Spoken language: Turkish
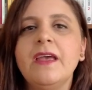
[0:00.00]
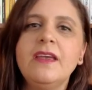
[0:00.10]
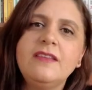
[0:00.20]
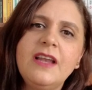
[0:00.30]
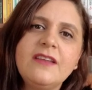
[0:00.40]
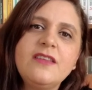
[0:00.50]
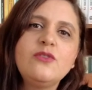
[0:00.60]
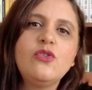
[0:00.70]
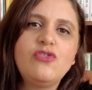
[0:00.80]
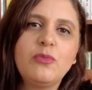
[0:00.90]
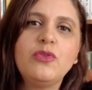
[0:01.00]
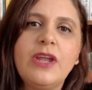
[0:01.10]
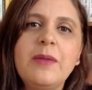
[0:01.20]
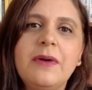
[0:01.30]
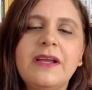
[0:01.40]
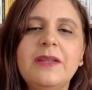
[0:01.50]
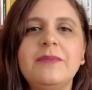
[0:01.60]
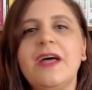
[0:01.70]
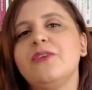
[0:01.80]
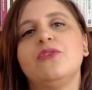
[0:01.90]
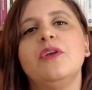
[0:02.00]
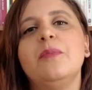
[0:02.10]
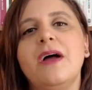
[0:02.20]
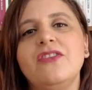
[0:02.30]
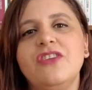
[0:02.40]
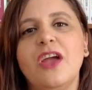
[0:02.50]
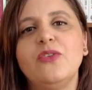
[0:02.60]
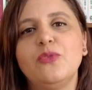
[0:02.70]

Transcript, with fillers: E, dilerseniz önce bunlara bakalım. Daha sonra Bacıyan